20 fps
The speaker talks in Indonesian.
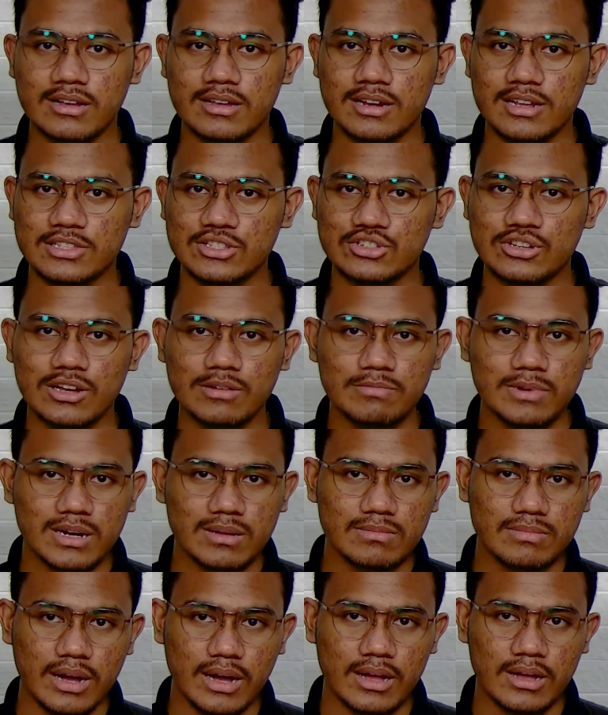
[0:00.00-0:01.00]
dan juga
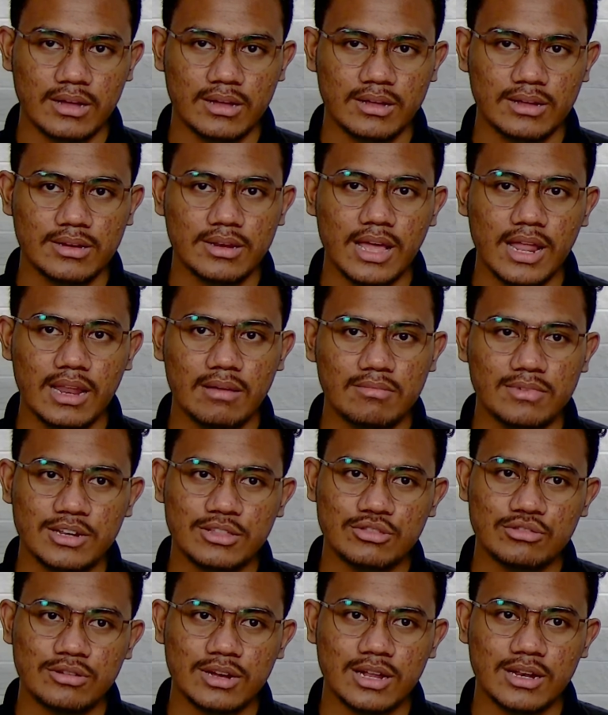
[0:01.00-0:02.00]
pengembang dalam
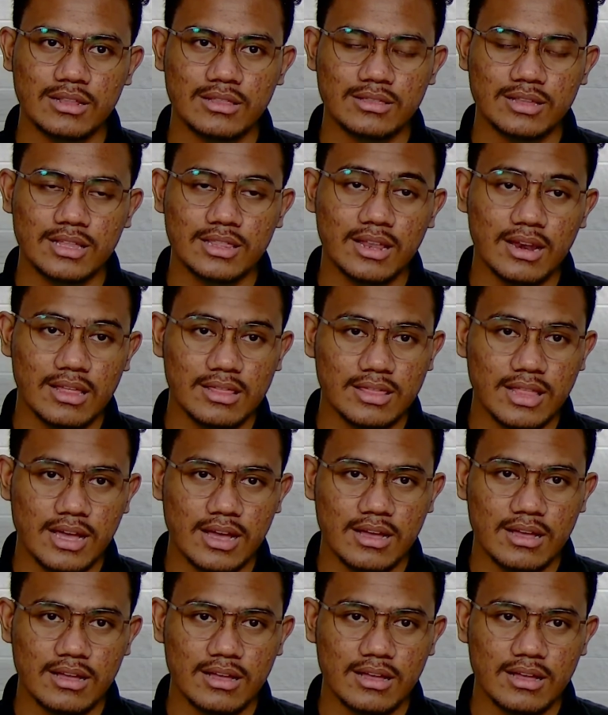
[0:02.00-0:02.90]
menentukan tata letak,